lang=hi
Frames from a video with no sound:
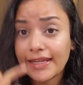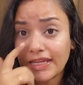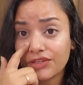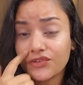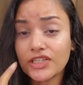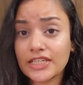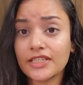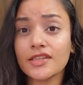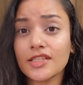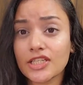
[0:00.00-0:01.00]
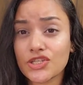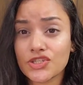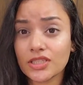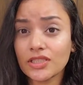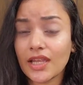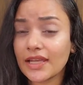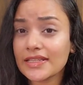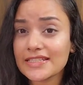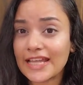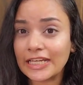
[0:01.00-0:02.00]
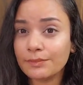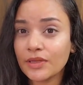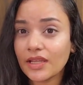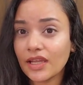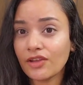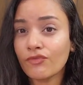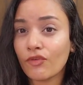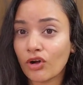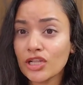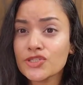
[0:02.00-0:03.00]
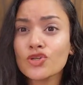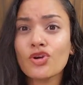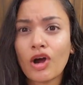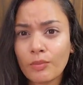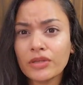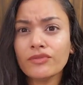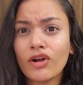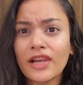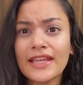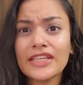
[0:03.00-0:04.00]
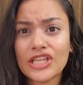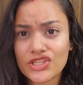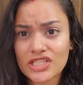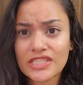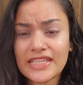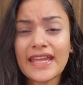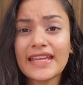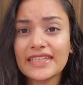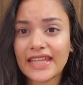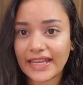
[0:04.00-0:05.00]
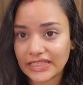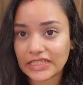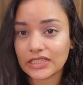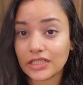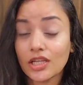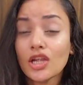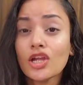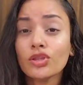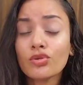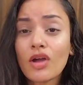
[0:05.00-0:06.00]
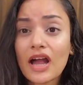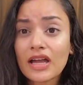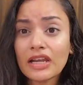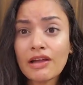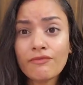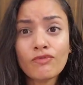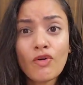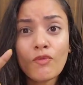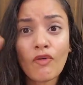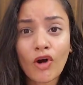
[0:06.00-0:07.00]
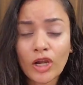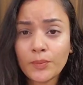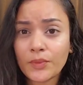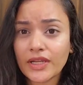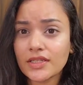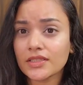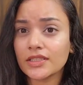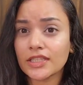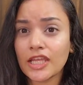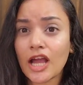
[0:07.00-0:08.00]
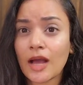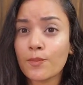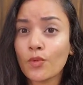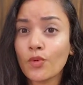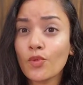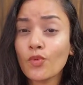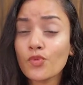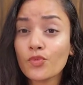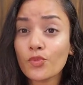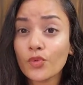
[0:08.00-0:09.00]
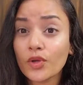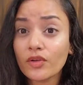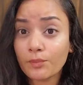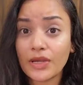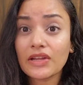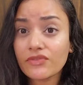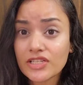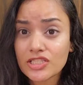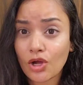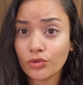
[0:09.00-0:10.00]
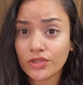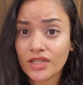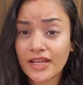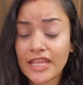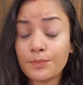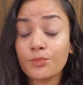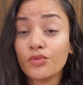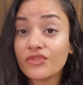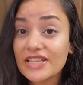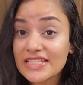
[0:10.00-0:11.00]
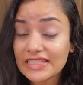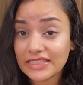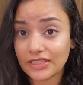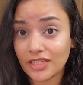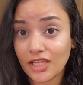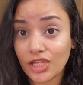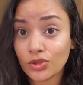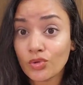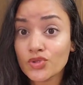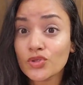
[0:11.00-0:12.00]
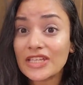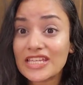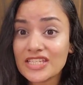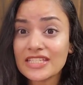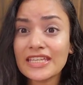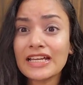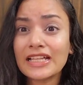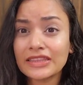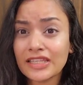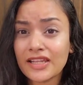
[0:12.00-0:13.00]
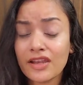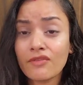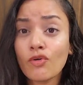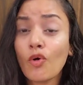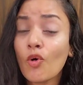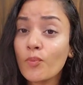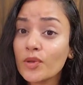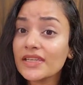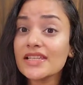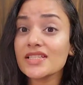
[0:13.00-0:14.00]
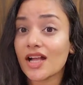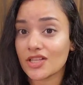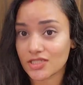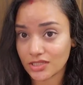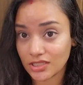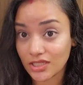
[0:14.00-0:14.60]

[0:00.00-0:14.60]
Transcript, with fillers: एंट्री इन इन द किचन एंड साइड में है वॉल जो कॉमन वॉल है किचन की एंड डाइनिंग की तो अगर हम वो वॉल ब्रेक करके आपको ब्रेकफास्ट काउंटर का एक प्रोविजन देते हैं तो जो किचन के अंदर है ना वो ओपननेस आ जाती